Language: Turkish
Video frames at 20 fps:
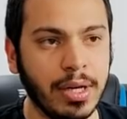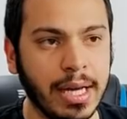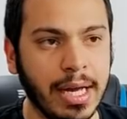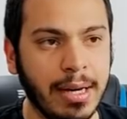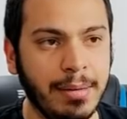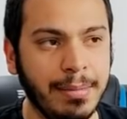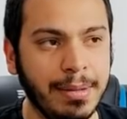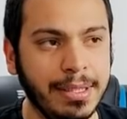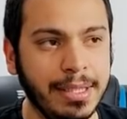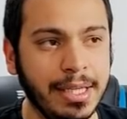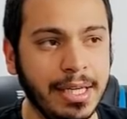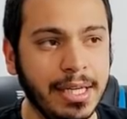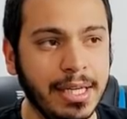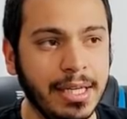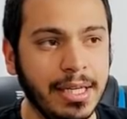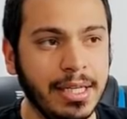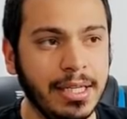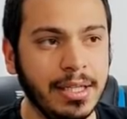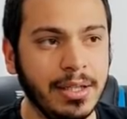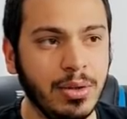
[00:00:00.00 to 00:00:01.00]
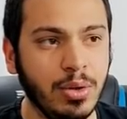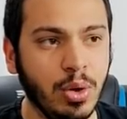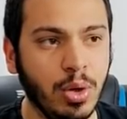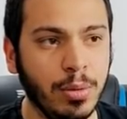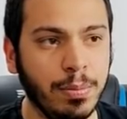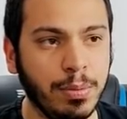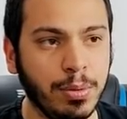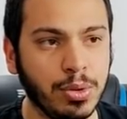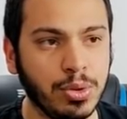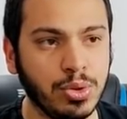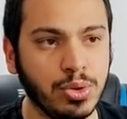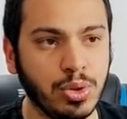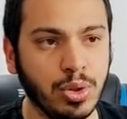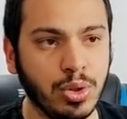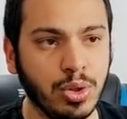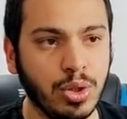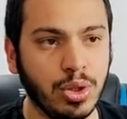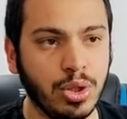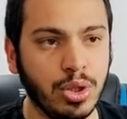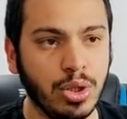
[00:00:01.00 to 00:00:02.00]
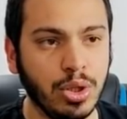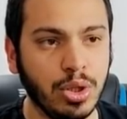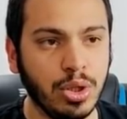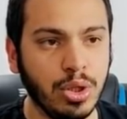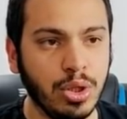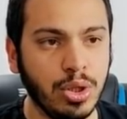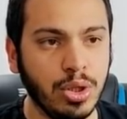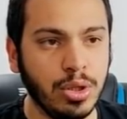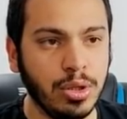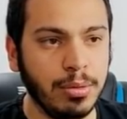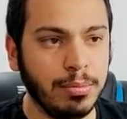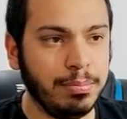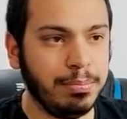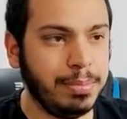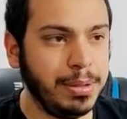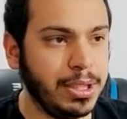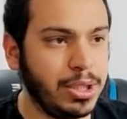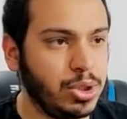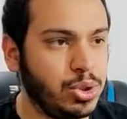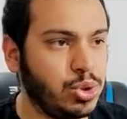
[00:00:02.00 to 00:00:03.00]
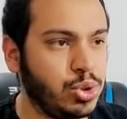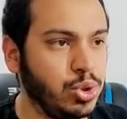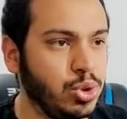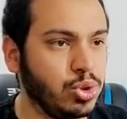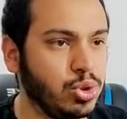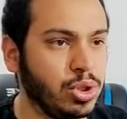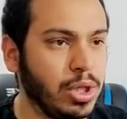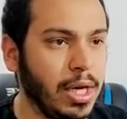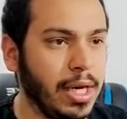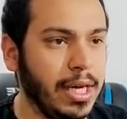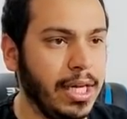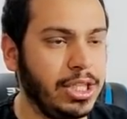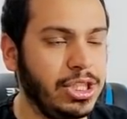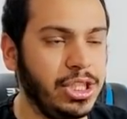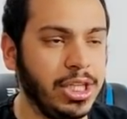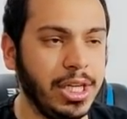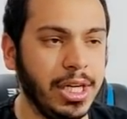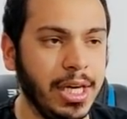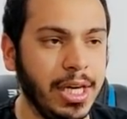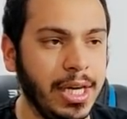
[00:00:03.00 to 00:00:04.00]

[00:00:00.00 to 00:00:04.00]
gelmedi. Gol pozisyonu. Bir şut kaleci.